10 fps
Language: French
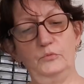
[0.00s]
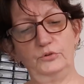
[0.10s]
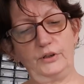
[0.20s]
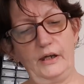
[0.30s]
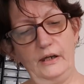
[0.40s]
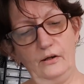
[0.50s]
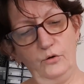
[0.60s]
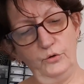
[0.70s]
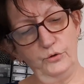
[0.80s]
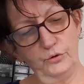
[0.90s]
montrer
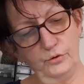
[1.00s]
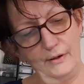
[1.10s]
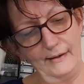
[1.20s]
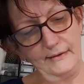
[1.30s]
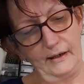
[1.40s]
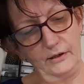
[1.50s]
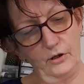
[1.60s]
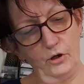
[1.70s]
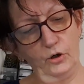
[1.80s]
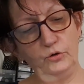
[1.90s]
le de
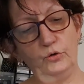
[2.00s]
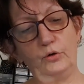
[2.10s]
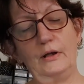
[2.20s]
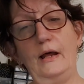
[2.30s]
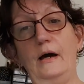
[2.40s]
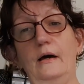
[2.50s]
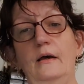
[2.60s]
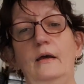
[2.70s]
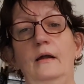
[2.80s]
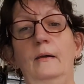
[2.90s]
l'intérieur. Donc là,
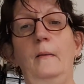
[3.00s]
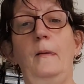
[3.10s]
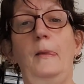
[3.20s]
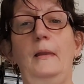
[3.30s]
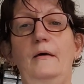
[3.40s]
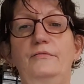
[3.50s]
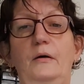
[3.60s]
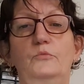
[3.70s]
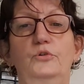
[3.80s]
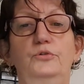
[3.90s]
la
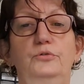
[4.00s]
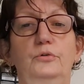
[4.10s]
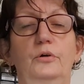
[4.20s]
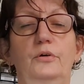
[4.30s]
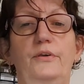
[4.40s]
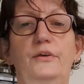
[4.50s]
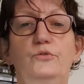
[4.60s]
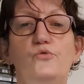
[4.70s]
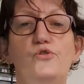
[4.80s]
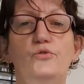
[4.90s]
fermeture, c'est
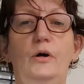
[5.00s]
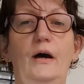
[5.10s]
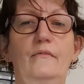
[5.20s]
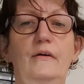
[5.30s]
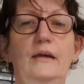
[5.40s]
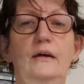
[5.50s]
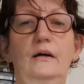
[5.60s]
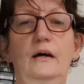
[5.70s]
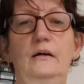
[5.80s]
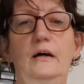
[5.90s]
toujours avec
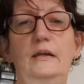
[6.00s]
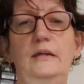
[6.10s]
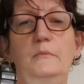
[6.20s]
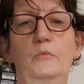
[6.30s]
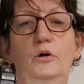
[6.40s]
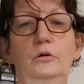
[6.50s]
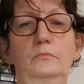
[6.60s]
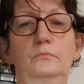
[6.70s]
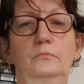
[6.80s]
un, un aimant.